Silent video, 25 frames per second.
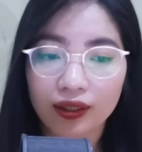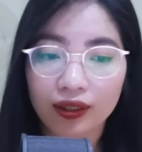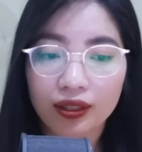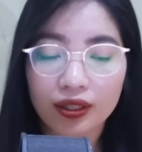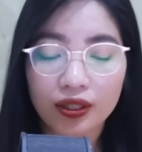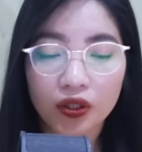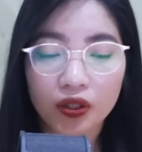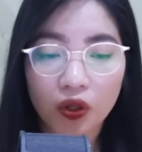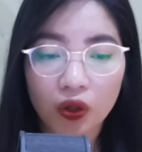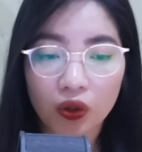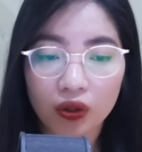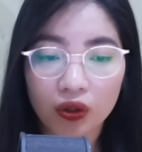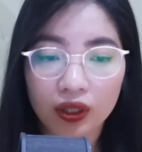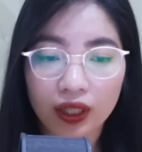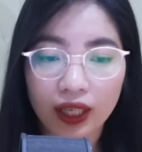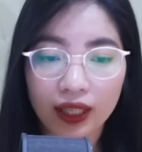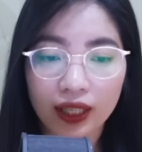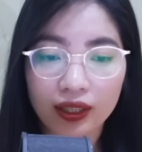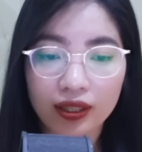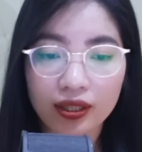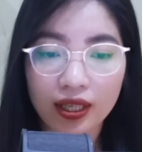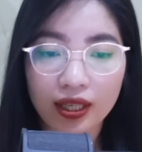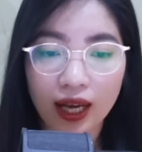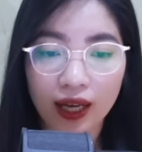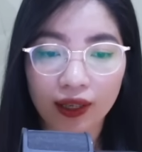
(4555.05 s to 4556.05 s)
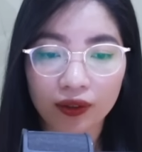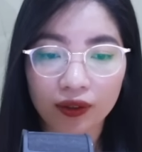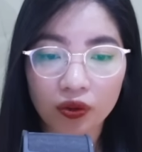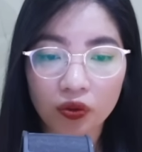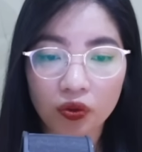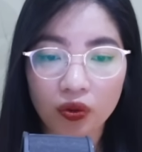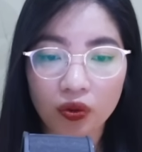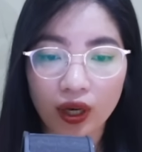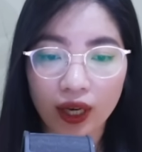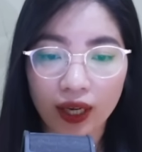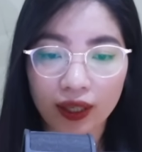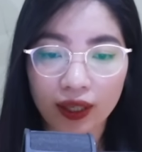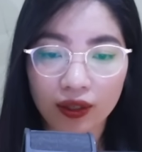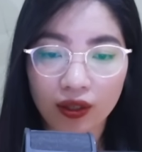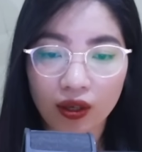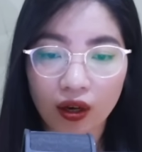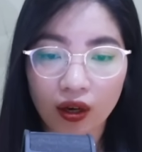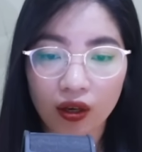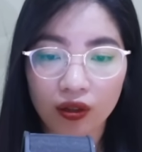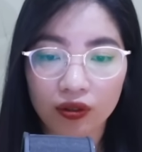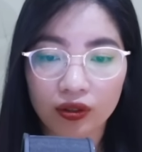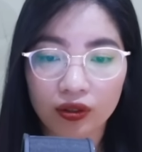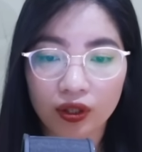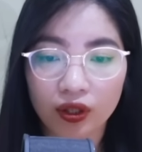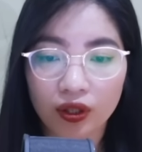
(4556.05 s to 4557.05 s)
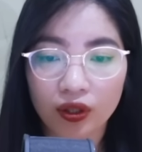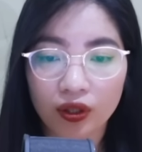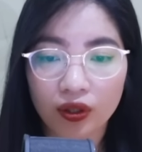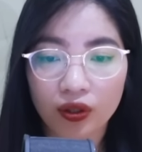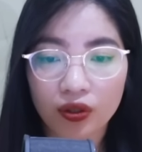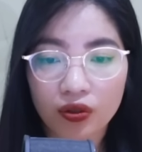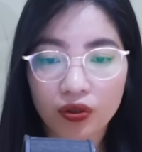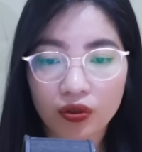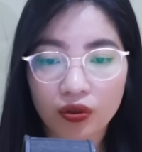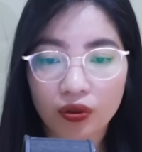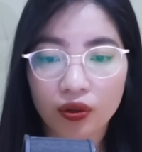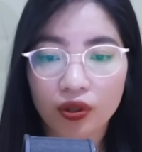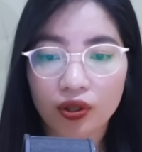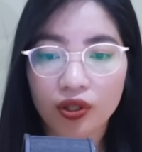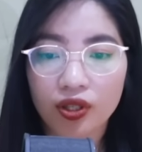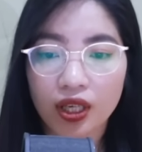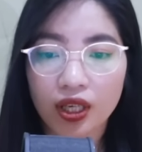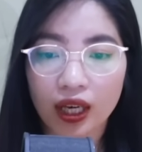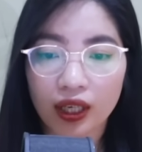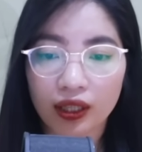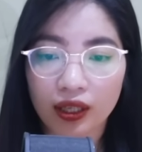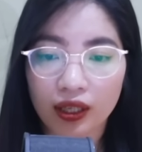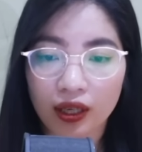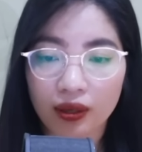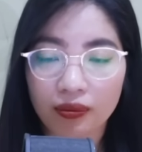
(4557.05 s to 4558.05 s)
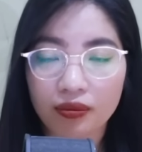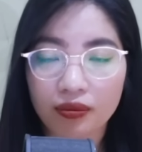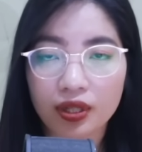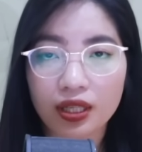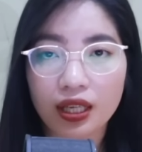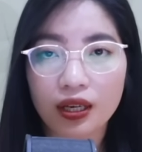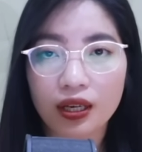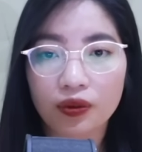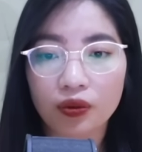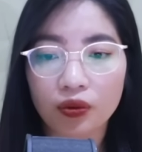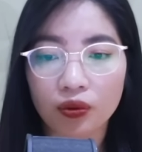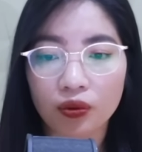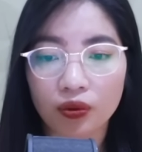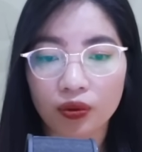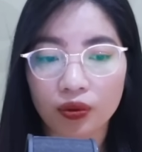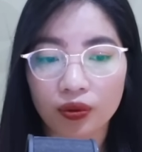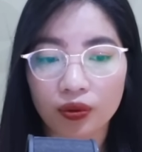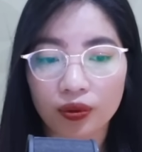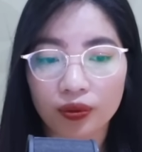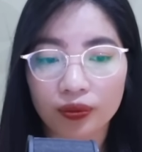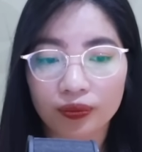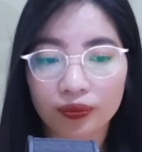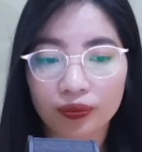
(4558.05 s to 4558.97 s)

Như hôn lên trán của hai con rồi trải đệm ra ngủ.